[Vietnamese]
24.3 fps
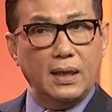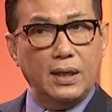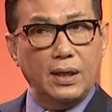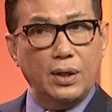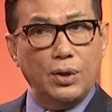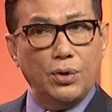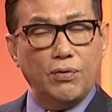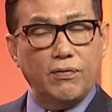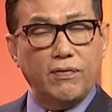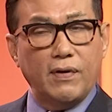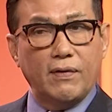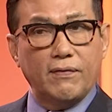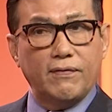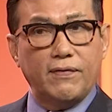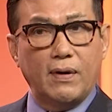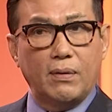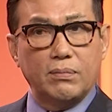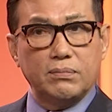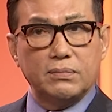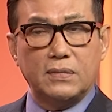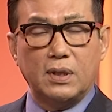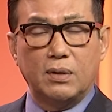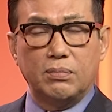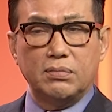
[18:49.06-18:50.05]
liệu văn
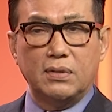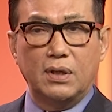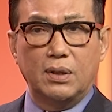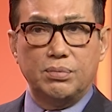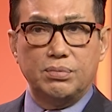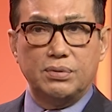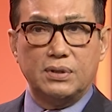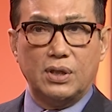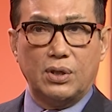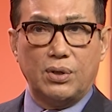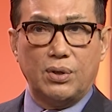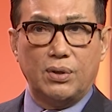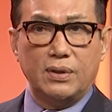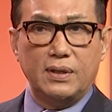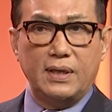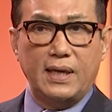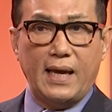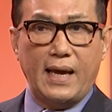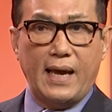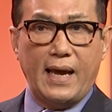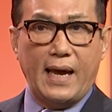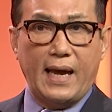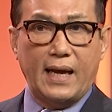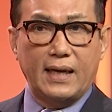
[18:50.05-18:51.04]
phòng thống đốc sẽ có
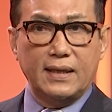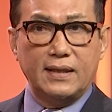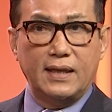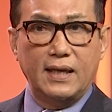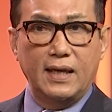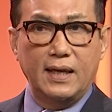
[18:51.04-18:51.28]
gia hạn